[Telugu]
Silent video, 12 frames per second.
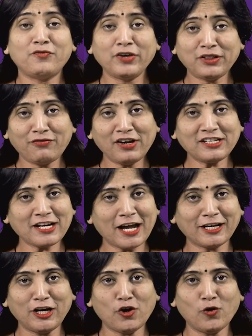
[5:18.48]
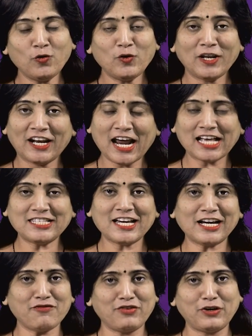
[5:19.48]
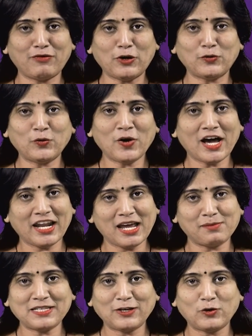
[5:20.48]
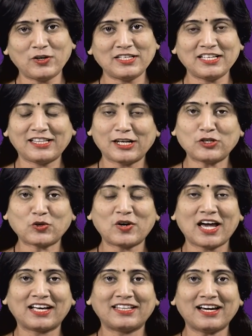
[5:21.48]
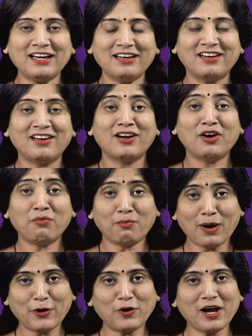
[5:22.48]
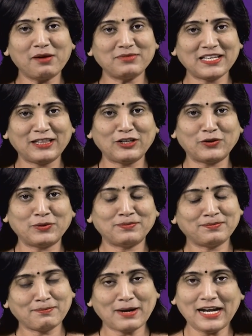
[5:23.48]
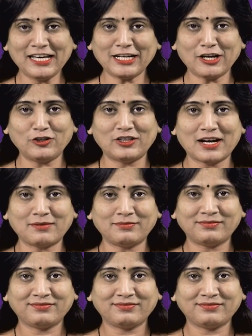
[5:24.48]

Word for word: విద్వేషాగ్నిలో రాజ్యాంగ విలువలు అనే అంశం గురించి తెలుసుకున్నాం కదా మరొక అంశంతో మళ్ళీ కలుద్దాం